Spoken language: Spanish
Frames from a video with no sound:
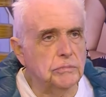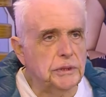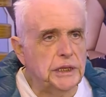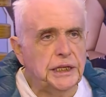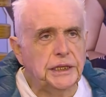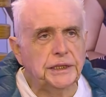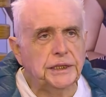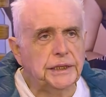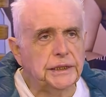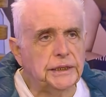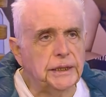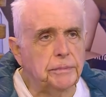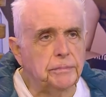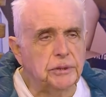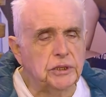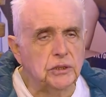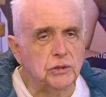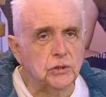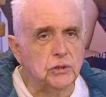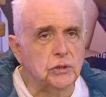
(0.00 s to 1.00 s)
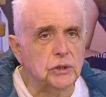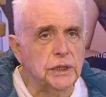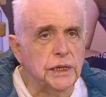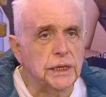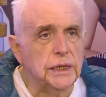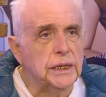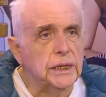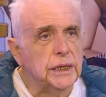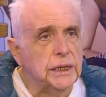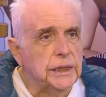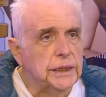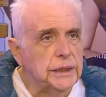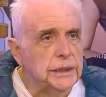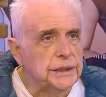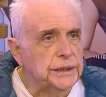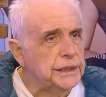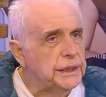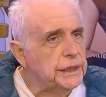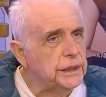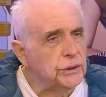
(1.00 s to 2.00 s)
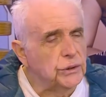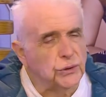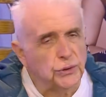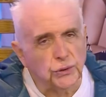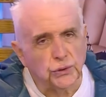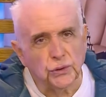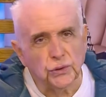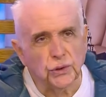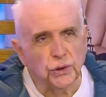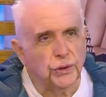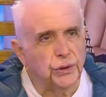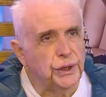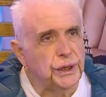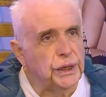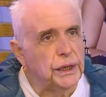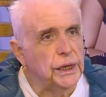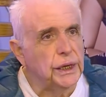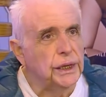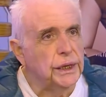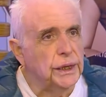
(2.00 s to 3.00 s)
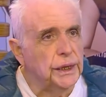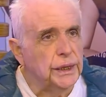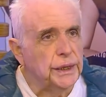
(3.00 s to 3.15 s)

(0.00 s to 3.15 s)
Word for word: mil y tantas personas, lleno todos los días.